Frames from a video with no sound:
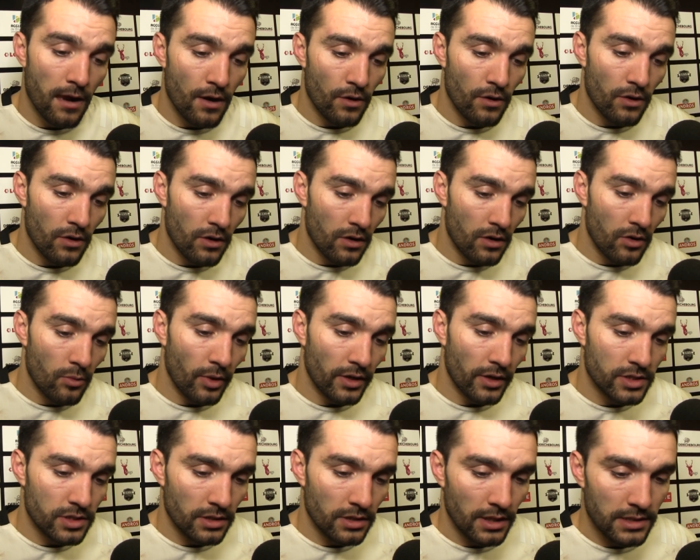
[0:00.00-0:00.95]
Euh, la
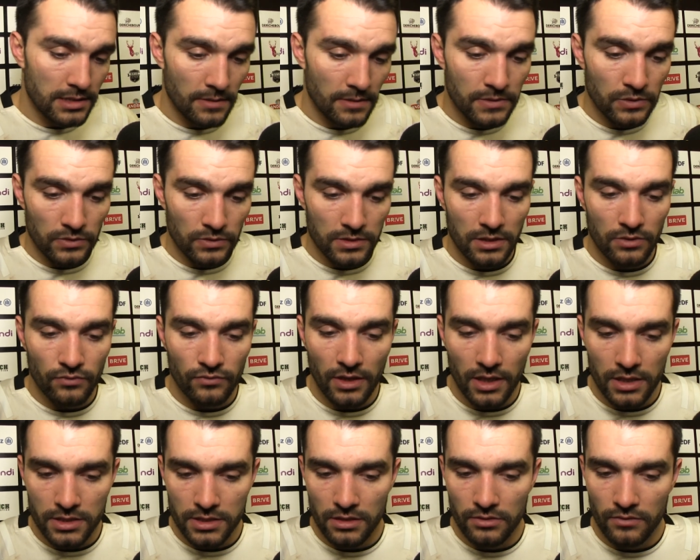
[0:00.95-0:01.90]
prochaine réception, c'est
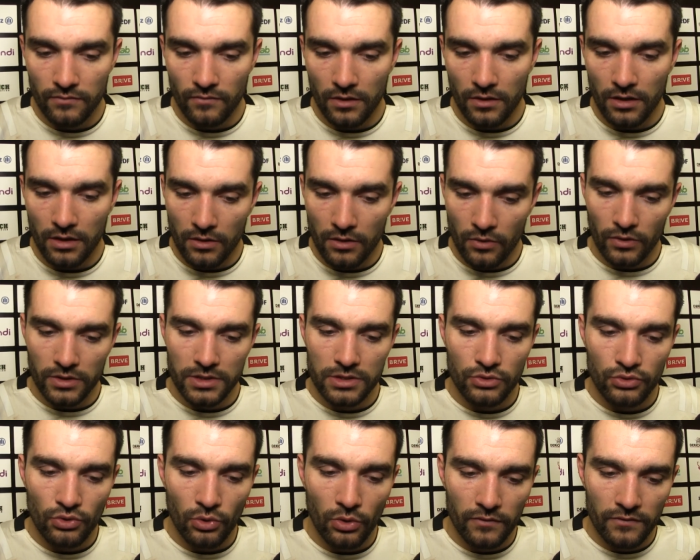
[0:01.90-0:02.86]
contre Agen. Donc voilà, on
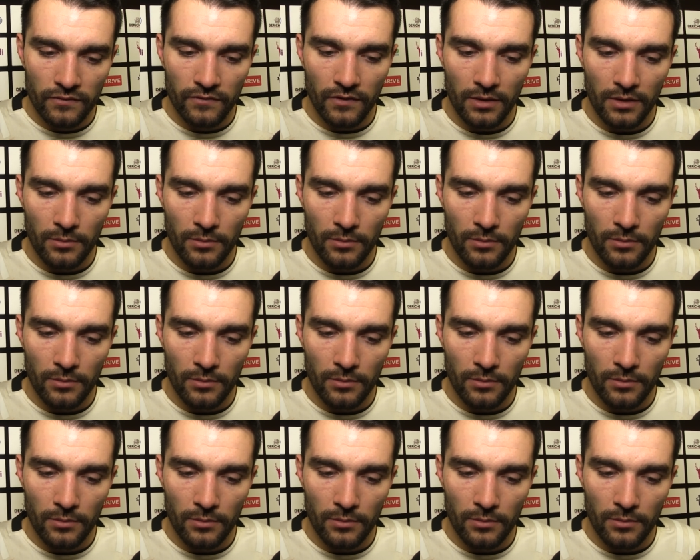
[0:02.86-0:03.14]
risque de revivre